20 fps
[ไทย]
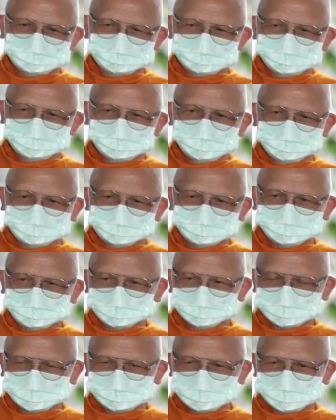ให้ท่อง
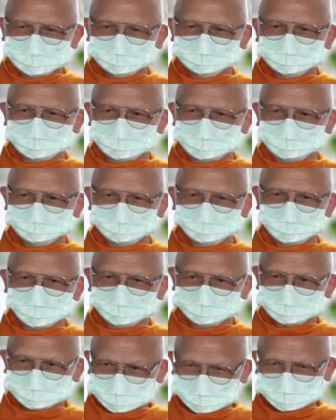แท้ตามความจ
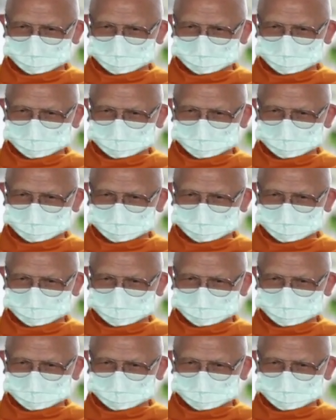ริง